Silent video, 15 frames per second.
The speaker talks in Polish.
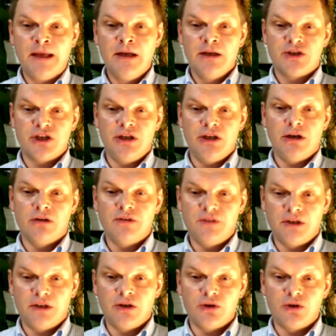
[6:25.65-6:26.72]
czyli od
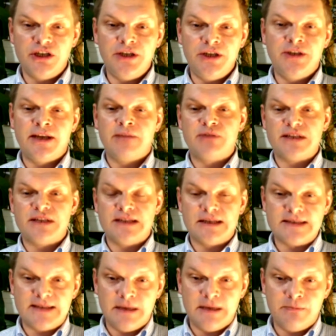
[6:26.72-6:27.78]
tych roślinek przez
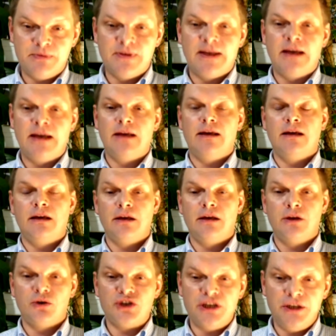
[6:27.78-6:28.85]
następne e,
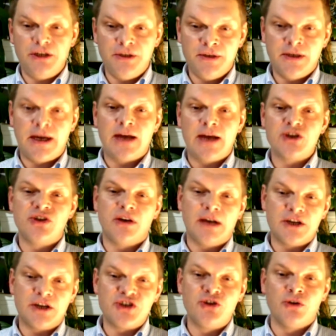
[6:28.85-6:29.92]
rośliny aż do,
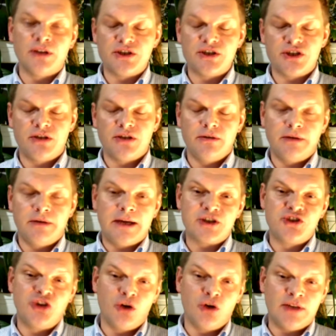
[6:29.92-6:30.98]
aż do, nas, aż
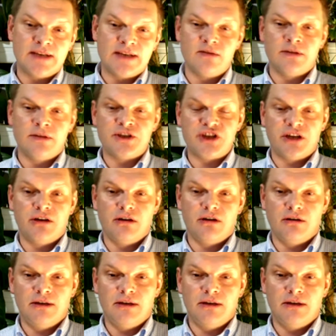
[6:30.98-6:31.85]
do nas, do naszego